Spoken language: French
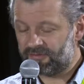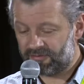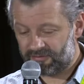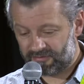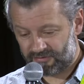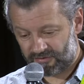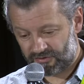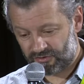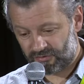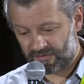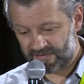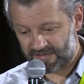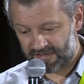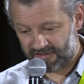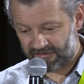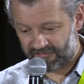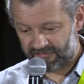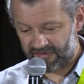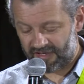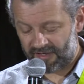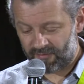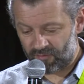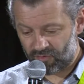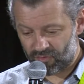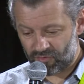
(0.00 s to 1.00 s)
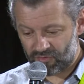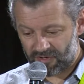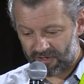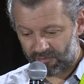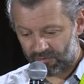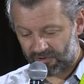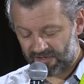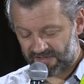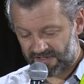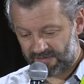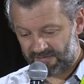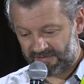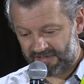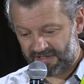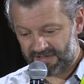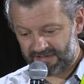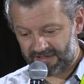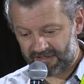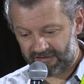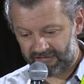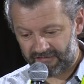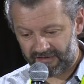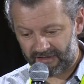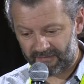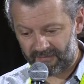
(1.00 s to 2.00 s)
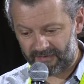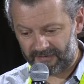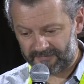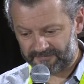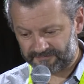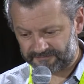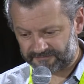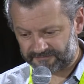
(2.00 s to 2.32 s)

euh, sur sa ferme ou à proximité de sa ferme.